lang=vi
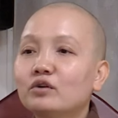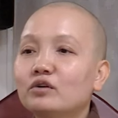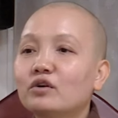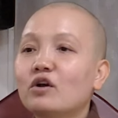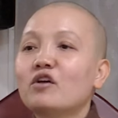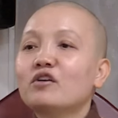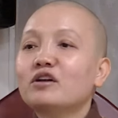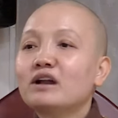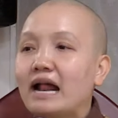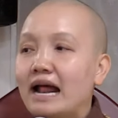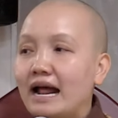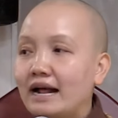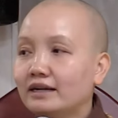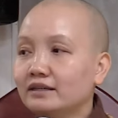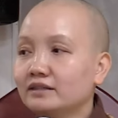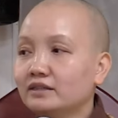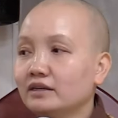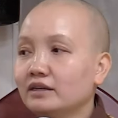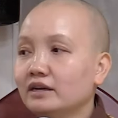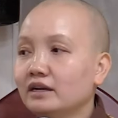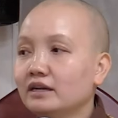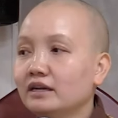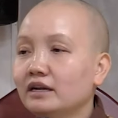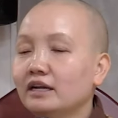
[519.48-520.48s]
có rõ ràng,
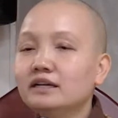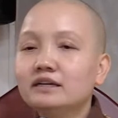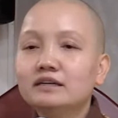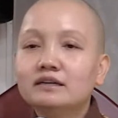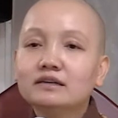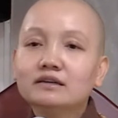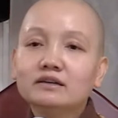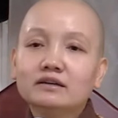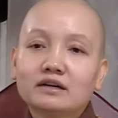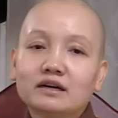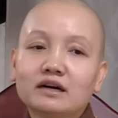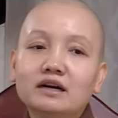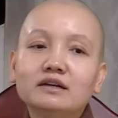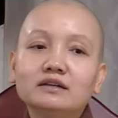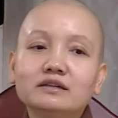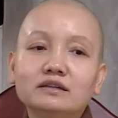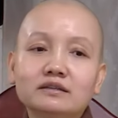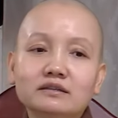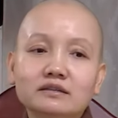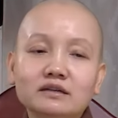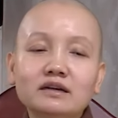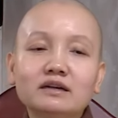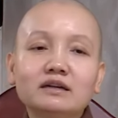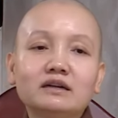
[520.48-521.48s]
cho nên ít được
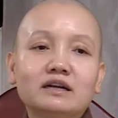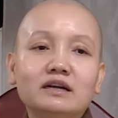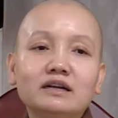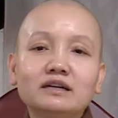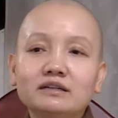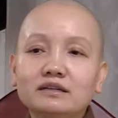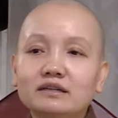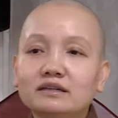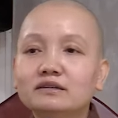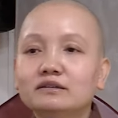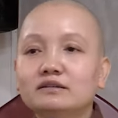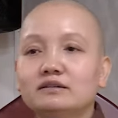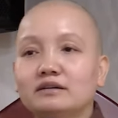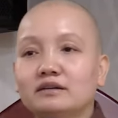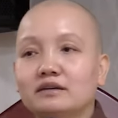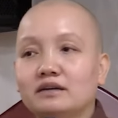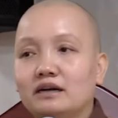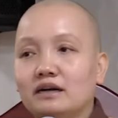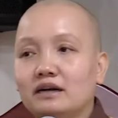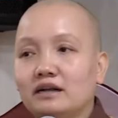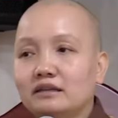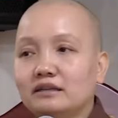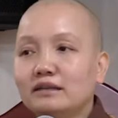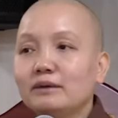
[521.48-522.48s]
ứng đức, ít có được
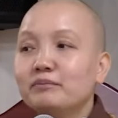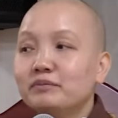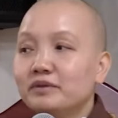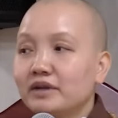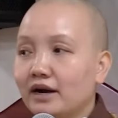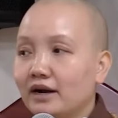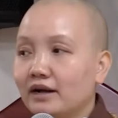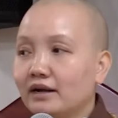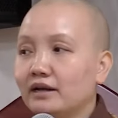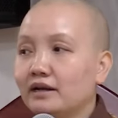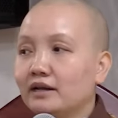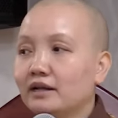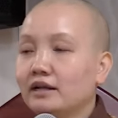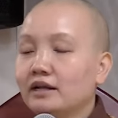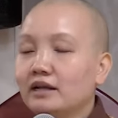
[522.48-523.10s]
uh, chấp nhận.